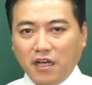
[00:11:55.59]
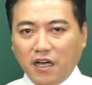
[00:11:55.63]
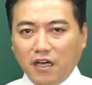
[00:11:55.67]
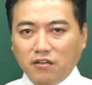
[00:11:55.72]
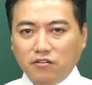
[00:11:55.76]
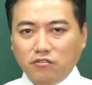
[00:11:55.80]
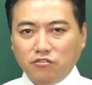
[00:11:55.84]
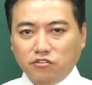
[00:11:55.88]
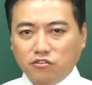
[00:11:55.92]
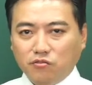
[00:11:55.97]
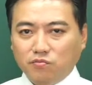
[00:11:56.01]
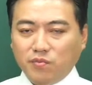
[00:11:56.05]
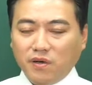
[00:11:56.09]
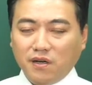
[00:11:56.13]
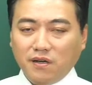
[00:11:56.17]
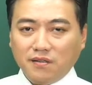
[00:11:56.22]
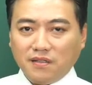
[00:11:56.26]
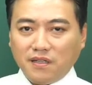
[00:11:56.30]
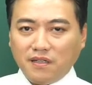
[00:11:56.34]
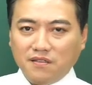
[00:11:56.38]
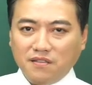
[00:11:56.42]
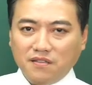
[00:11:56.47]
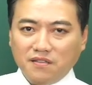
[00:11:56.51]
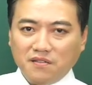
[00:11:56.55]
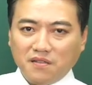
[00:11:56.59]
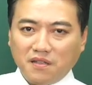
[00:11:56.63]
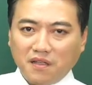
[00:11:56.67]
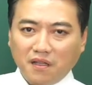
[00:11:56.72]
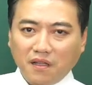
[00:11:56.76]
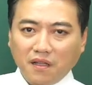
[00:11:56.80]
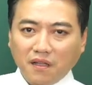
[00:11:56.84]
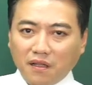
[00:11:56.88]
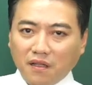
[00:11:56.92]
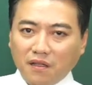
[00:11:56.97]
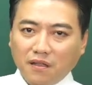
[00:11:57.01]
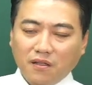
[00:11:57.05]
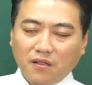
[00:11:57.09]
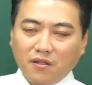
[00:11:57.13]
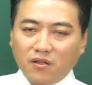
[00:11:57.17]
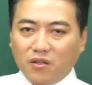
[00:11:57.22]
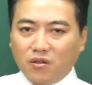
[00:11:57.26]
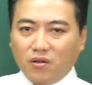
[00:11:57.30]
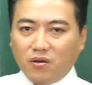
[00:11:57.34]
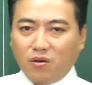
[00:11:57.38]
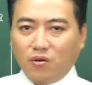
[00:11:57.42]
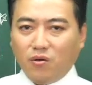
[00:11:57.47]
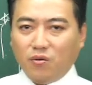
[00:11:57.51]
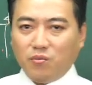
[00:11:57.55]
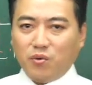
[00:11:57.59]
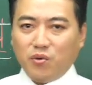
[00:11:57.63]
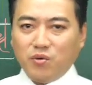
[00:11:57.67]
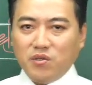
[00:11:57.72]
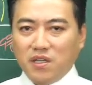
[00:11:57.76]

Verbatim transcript: 하루 숙박을 했는데 어,